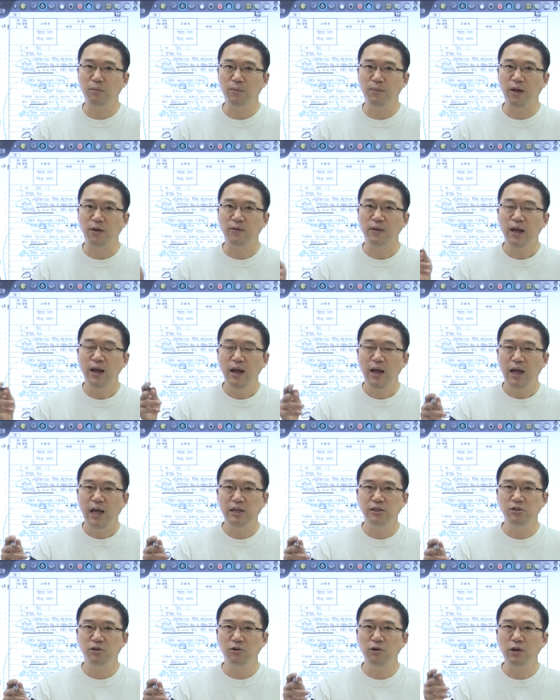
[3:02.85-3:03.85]
보면
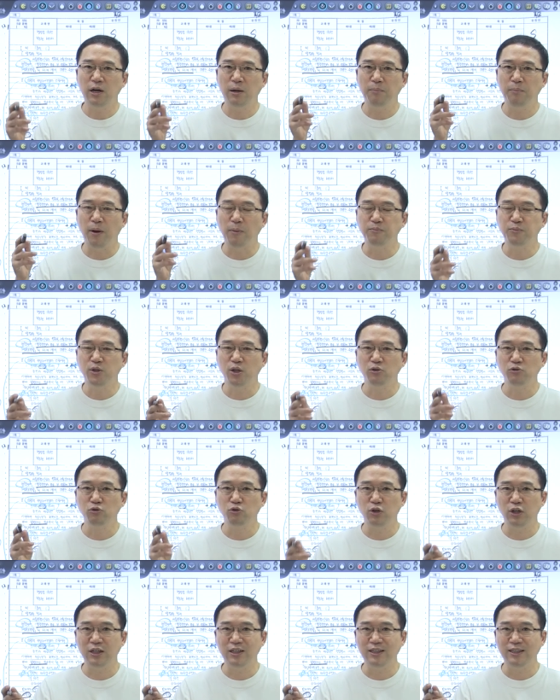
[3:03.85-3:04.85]
행정권은
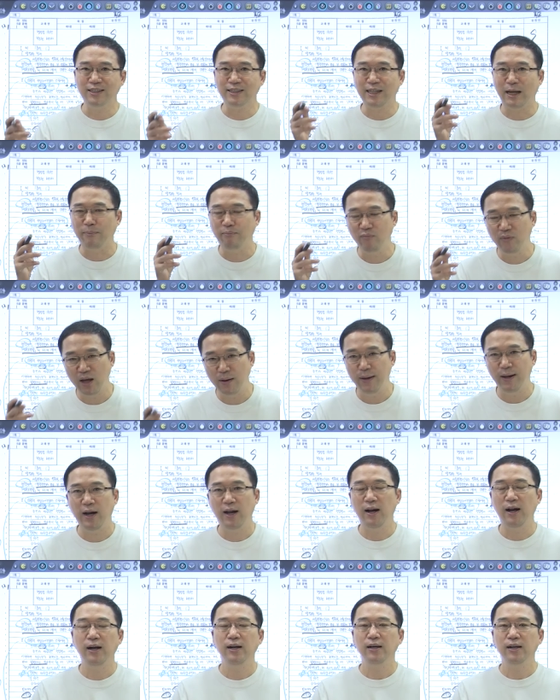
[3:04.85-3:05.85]
법정주의를
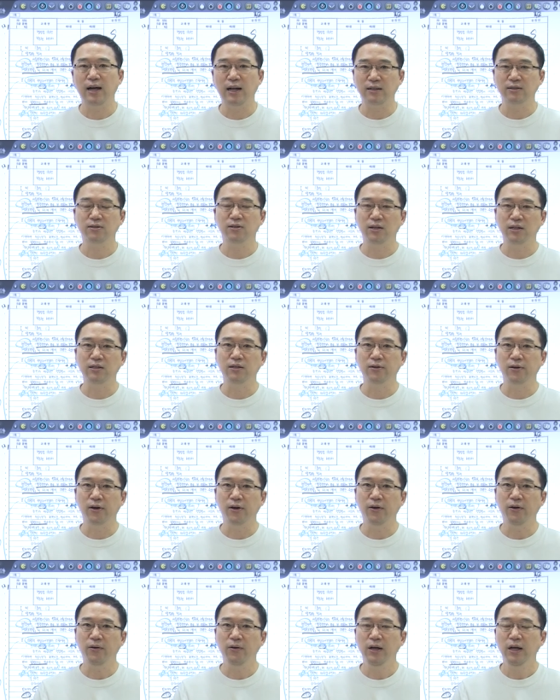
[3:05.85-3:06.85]
잠탈할 가능성이 있는
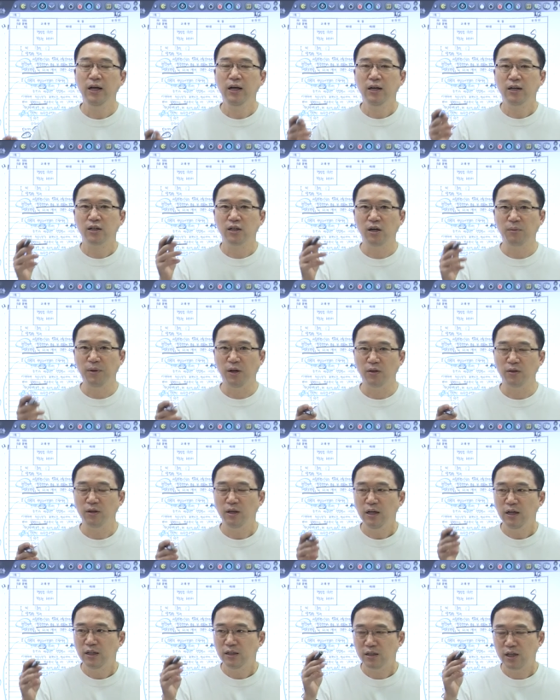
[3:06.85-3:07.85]
거예요. 그러면
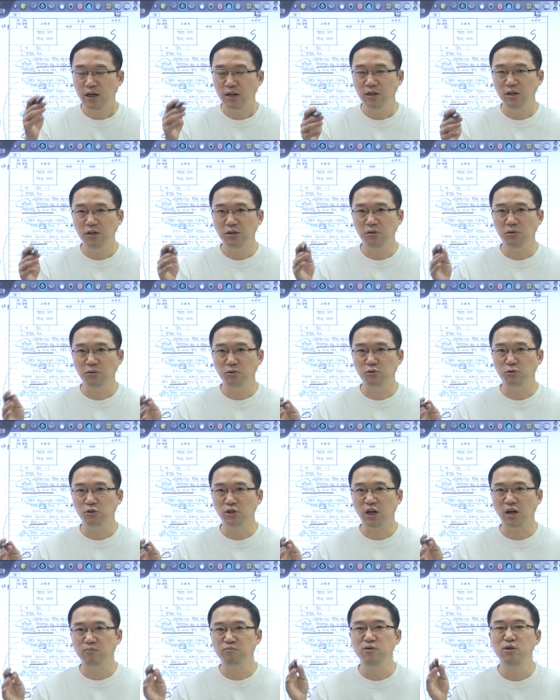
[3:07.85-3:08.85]
책임 귀속
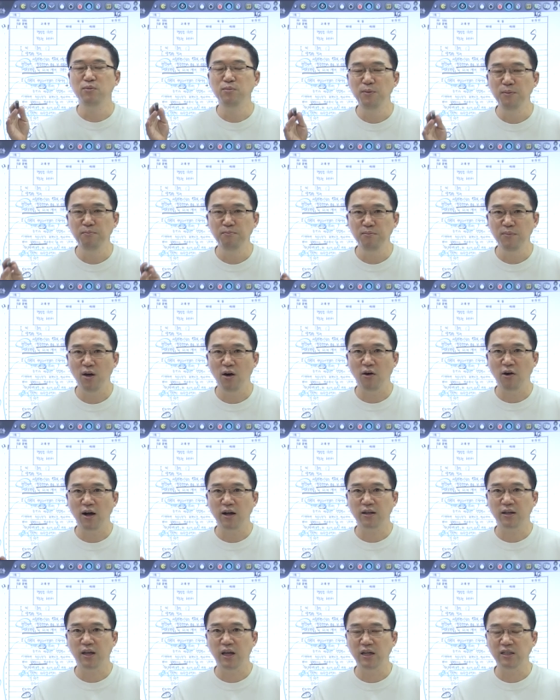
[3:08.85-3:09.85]
주체가
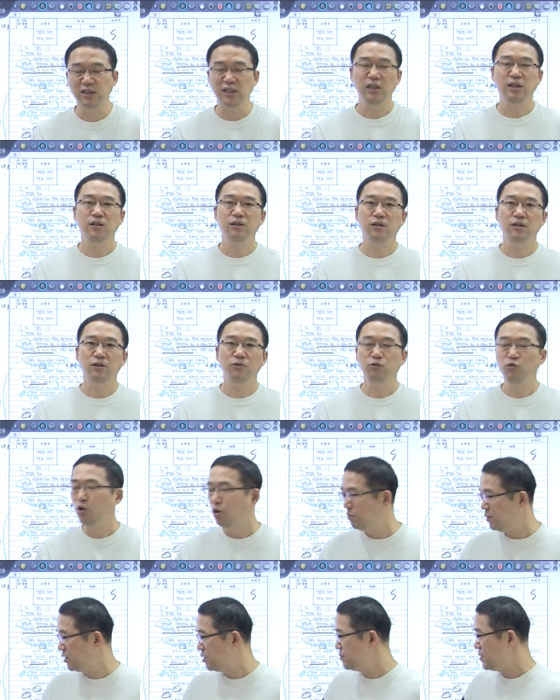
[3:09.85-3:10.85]
불명확해질
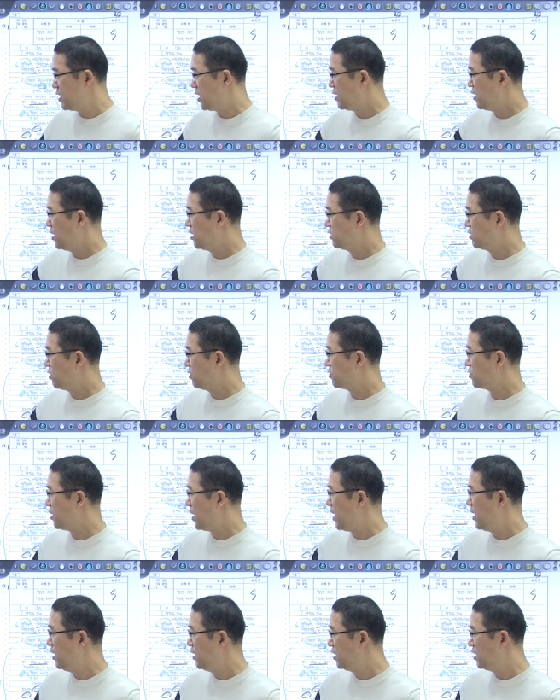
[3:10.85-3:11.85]
위험이 있습니다. 예를 들어서
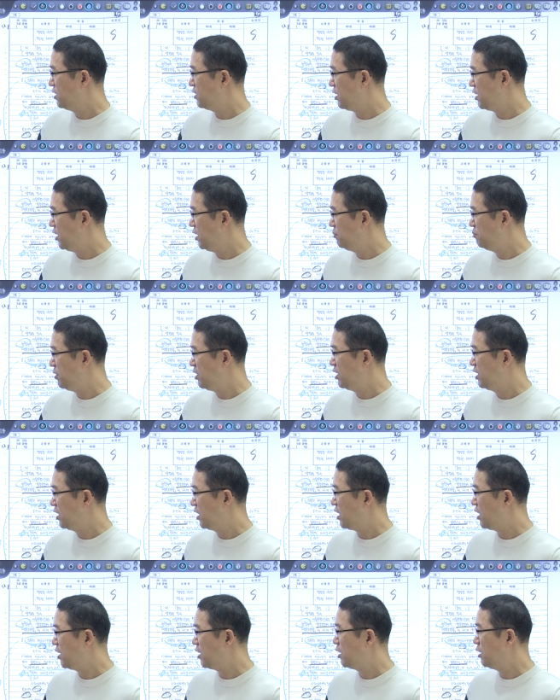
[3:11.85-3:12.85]
A 기관이 B
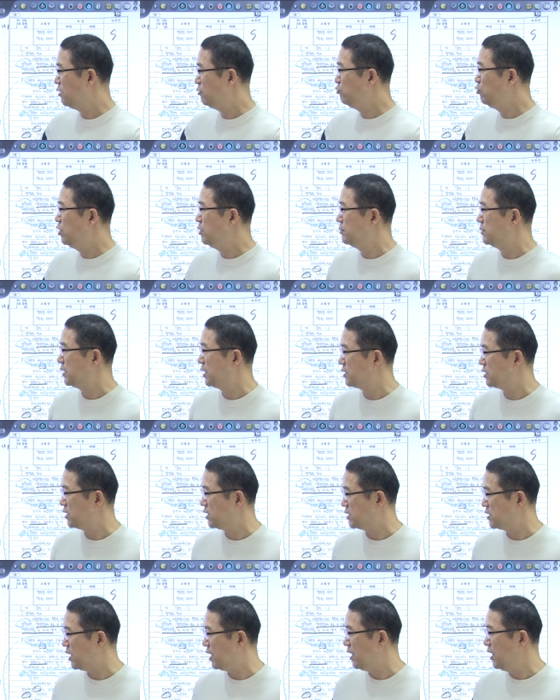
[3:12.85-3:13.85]
기관에 게 위임을
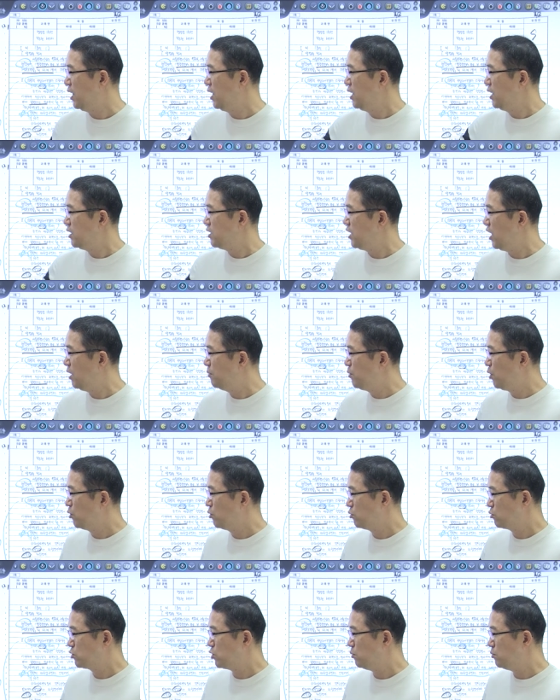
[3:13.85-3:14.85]
했을 때 얘
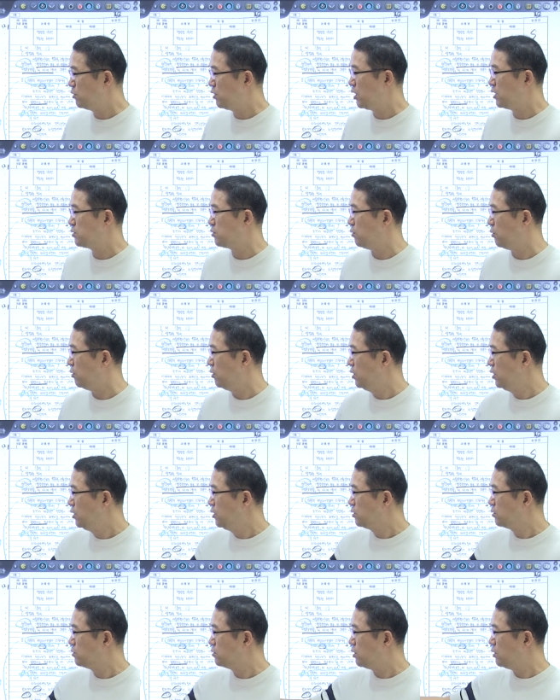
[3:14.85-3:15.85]
명의로 처분을 하죠.
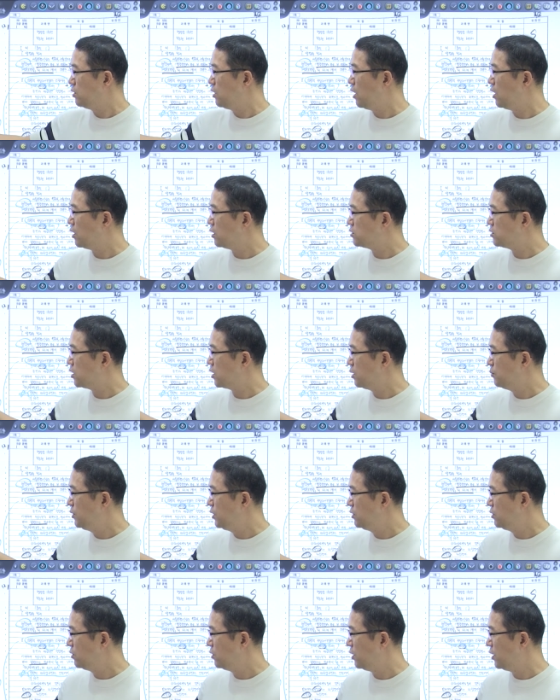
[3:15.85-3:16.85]
그때 얘가 책임
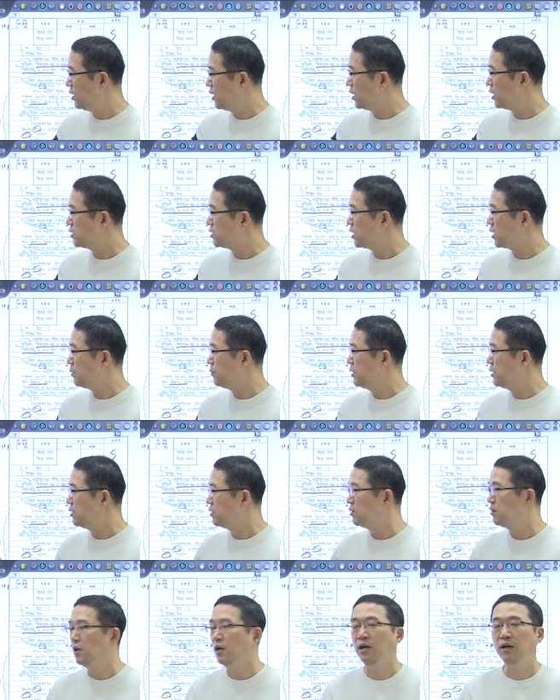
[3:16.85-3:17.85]
있는 거야? 얘가 책임
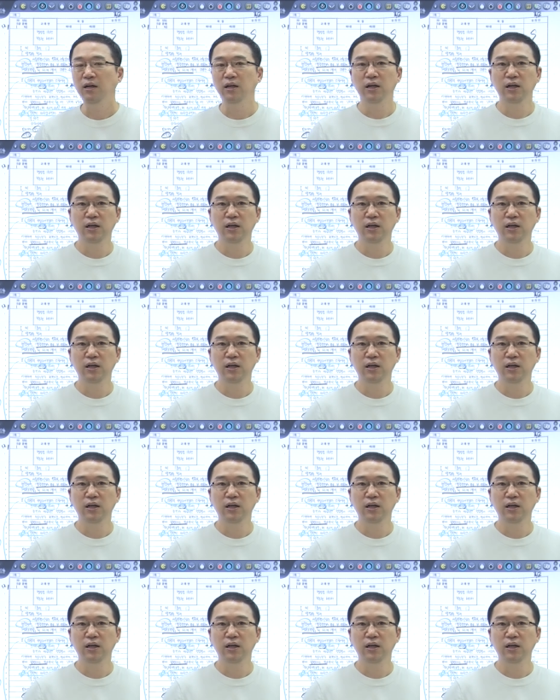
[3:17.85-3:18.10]
있는 거야?